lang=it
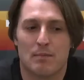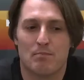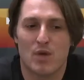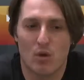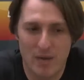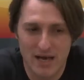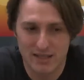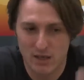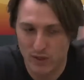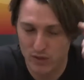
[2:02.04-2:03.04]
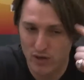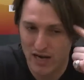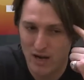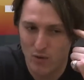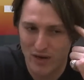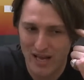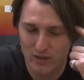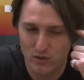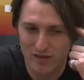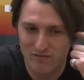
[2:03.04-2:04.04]
Mio padre, quando era
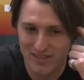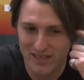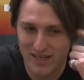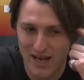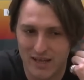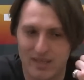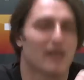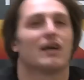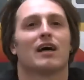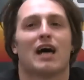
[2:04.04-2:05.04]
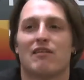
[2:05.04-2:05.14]
laureando in veterinaria,